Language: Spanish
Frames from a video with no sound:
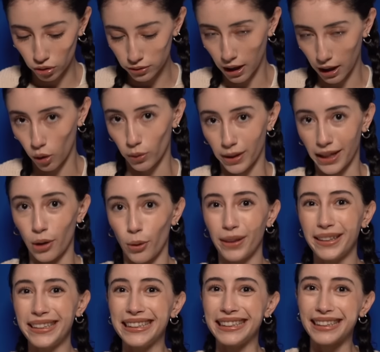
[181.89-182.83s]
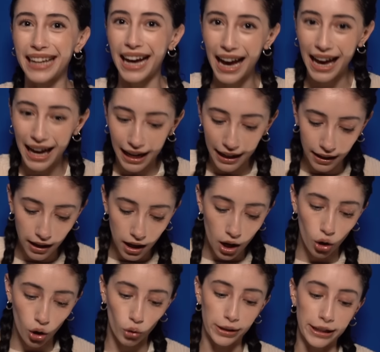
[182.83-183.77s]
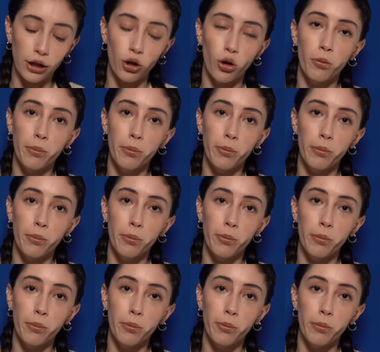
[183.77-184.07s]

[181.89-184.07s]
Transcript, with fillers: O sea, lo quiero editar, lo quiero